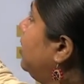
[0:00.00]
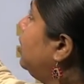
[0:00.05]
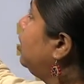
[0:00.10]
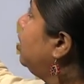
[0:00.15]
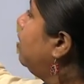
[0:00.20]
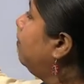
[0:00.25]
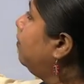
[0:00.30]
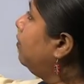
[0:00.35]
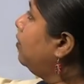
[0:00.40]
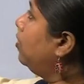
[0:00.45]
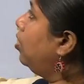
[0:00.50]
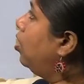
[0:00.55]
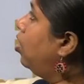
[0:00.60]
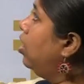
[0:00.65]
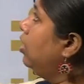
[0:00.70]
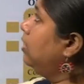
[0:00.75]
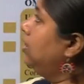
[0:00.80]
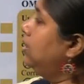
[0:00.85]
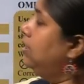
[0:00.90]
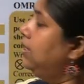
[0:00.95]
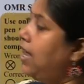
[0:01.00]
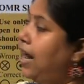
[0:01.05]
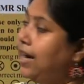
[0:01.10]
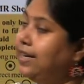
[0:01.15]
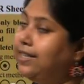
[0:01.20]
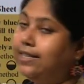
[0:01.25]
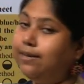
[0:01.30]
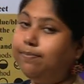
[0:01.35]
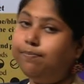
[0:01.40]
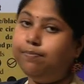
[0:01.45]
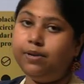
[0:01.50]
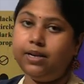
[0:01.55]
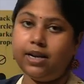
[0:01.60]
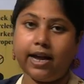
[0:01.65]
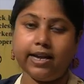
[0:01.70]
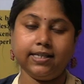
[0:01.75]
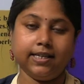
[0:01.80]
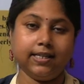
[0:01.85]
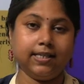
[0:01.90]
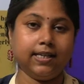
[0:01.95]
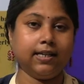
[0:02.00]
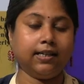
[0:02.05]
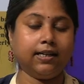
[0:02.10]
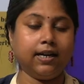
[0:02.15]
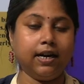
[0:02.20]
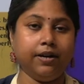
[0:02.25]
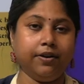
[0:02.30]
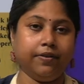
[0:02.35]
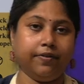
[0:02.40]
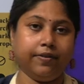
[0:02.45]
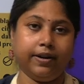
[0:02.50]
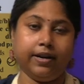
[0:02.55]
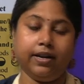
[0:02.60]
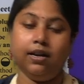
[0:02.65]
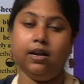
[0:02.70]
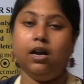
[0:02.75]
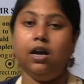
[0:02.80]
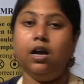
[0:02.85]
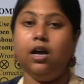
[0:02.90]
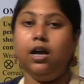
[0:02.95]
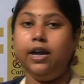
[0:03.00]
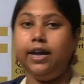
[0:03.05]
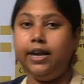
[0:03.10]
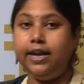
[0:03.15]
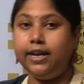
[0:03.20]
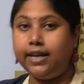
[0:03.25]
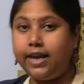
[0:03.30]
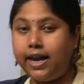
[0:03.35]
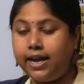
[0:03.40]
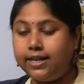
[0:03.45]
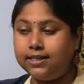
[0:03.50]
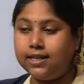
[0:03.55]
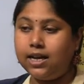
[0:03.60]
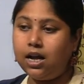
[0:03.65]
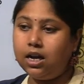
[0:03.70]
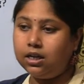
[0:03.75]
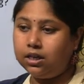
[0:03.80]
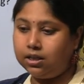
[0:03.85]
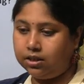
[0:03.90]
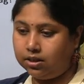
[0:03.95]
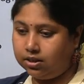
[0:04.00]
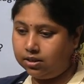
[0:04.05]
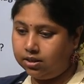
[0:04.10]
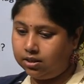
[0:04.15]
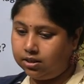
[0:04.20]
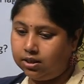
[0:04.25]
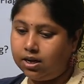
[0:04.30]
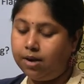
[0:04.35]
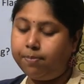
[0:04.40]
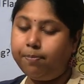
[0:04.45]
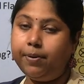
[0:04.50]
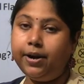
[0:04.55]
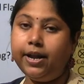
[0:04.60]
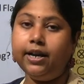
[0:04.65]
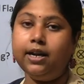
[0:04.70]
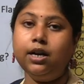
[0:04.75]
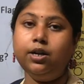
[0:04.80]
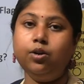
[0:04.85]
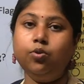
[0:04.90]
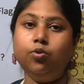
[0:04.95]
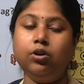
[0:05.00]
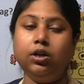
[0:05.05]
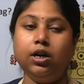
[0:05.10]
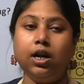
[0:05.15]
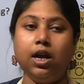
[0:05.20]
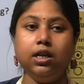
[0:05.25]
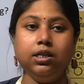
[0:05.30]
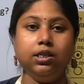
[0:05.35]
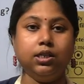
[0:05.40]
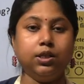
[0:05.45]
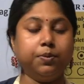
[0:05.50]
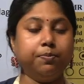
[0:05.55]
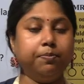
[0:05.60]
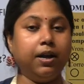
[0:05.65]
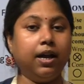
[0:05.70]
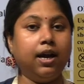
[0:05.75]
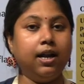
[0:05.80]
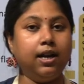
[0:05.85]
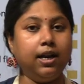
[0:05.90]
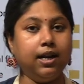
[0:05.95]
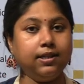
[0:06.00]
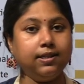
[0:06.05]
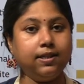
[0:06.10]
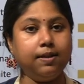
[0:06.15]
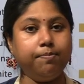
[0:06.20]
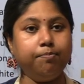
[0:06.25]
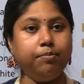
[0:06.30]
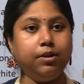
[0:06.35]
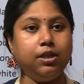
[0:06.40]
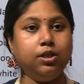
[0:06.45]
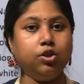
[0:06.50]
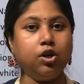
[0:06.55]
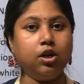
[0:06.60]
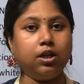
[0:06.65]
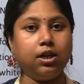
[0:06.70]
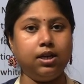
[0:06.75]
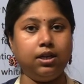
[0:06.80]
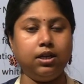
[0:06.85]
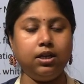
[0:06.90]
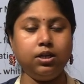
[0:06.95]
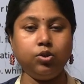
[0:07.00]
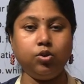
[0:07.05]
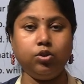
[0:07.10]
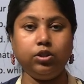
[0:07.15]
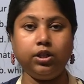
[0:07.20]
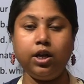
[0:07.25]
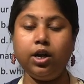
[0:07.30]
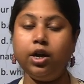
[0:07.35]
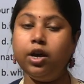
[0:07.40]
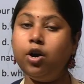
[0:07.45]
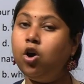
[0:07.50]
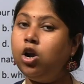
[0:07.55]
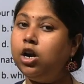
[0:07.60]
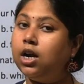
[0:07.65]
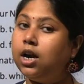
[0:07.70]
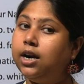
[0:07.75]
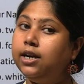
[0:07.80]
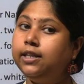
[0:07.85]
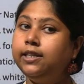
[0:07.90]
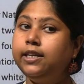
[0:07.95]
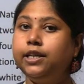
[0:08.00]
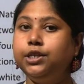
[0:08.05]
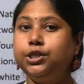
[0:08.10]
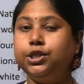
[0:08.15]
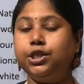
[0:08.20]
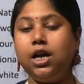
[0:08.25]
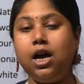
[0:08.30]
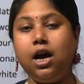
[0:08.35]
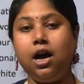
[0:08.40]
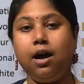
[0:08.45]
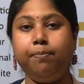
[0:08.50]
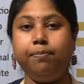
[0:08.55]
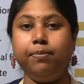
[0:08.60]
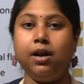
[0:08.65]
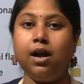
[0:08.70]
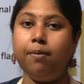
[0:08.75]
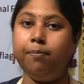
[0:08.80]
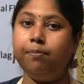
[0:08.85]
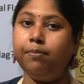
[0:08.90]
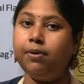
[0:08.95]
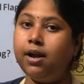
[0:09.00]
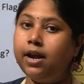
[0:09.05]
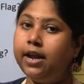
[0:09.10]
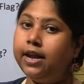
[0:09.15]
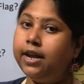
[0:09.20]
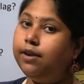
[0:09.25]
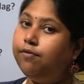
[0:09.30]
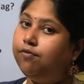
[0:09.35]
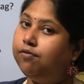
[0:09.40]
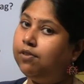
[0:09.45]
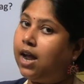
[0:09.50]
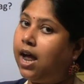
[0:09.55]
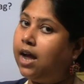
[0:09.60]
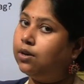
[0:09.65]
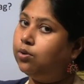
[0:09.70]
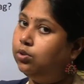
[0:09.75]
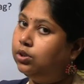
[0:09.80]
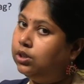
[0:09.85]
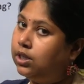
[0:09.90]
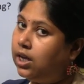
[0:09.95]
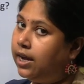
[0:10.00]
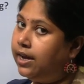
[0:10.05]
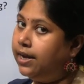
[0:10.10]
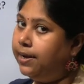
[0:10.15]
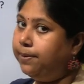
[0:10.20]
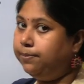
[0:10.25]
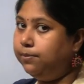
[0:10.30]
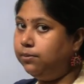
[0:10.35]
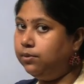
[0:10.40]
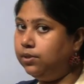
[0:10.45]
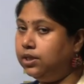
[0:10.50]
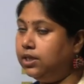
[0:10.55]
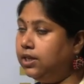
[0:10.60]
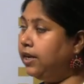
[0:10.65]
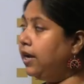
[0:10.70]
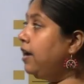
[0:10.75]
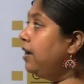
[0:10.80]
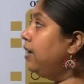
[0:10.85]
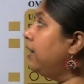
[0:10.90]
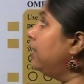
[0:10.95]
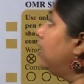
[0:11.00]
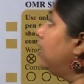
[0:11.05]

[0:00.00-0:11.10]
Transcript: पीस ऑफ क्लॉथ दैट सिम्बलाइजेज अ कंट्री एक ऐसा कपड़े का टुकड़ा जिसमें अलग सिंबल्स और कलर्स होते हैं और हर देश का अपना अपना एक फ्लैग होता है ठीक है